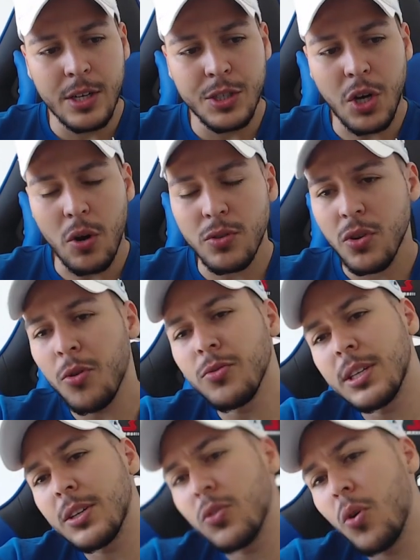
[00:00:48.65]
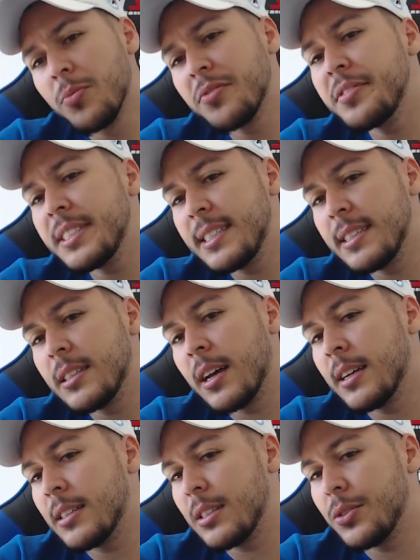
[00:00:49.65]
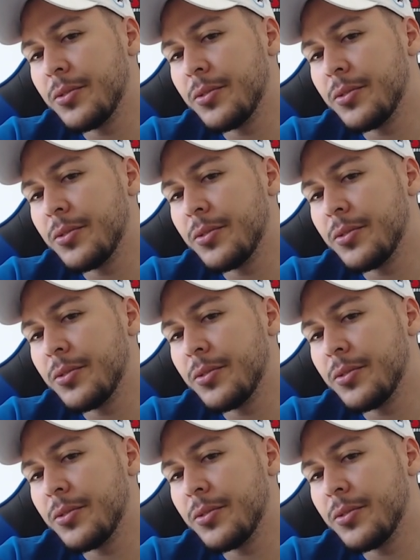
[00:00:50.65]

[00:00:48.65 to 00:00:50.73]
Jogos contra, como visitante,